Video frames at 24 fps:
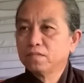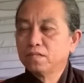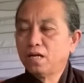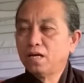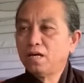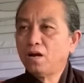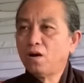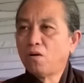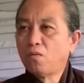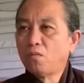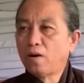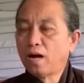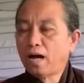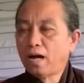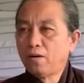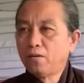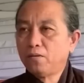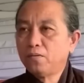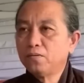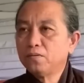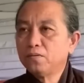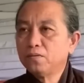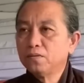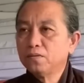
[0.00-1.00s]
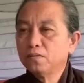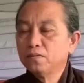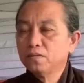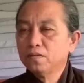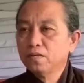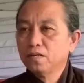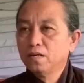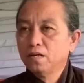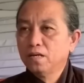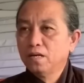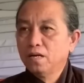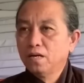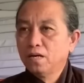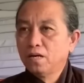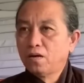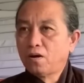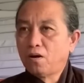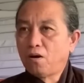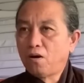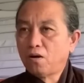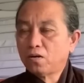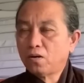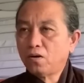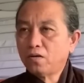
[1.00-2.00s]
tín đồ hòa hảo
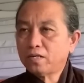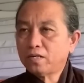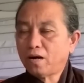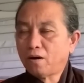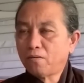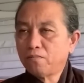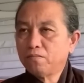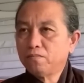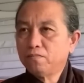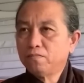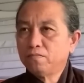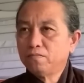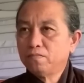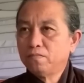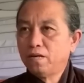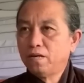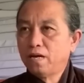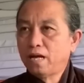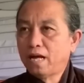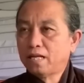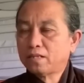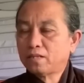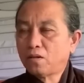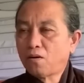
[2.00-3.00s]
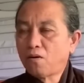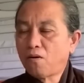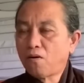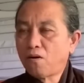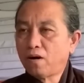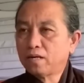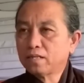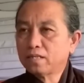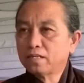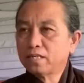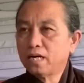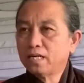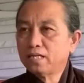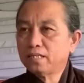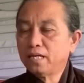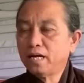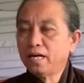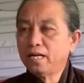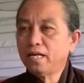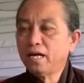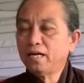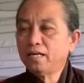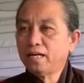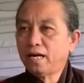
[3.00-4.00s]
còn nói rộng là toàn trên
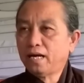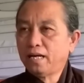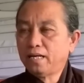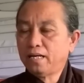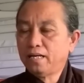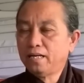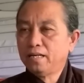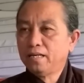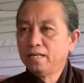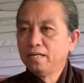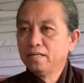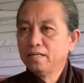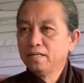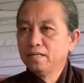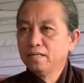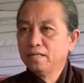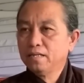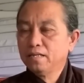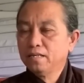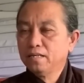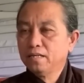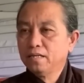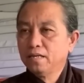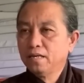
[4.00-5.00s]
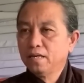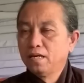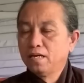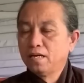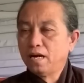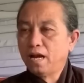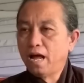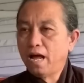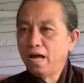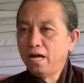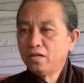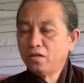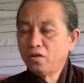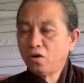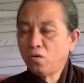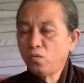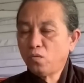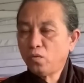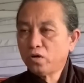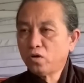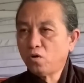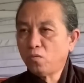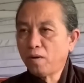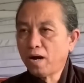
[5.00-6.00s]
thế giới này để cho
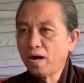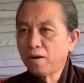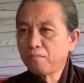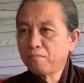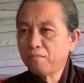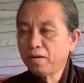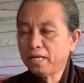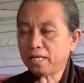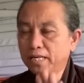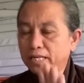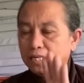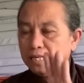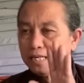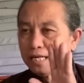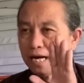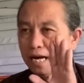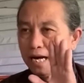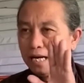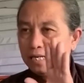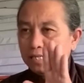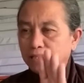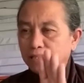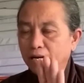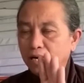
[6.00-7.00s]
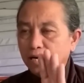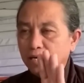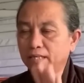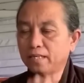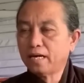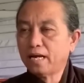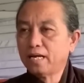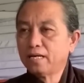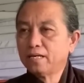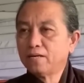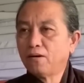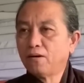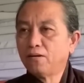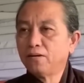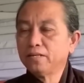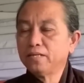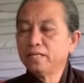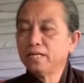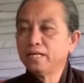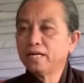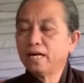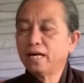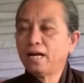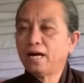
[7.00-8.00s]
quý cô bác mình nhận thức để coi
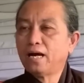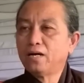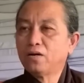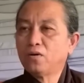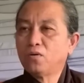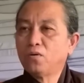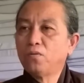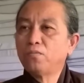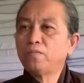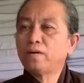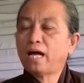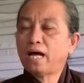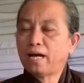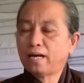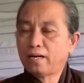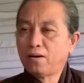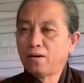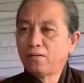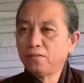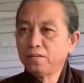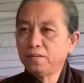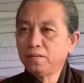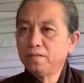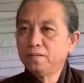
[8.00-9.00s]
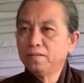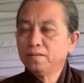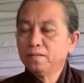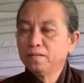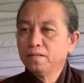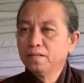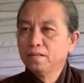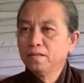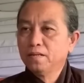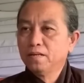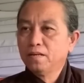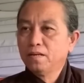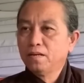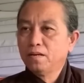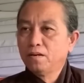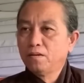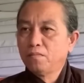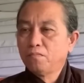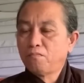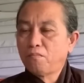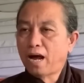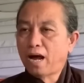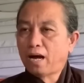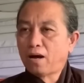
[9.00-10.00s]
như cái lời của đàn nói
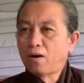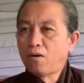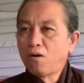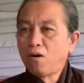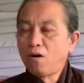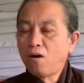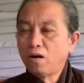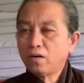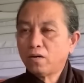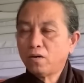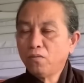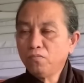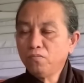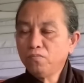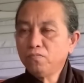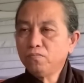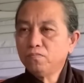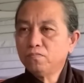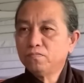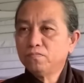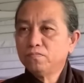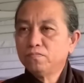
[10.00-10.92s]
mà có đúng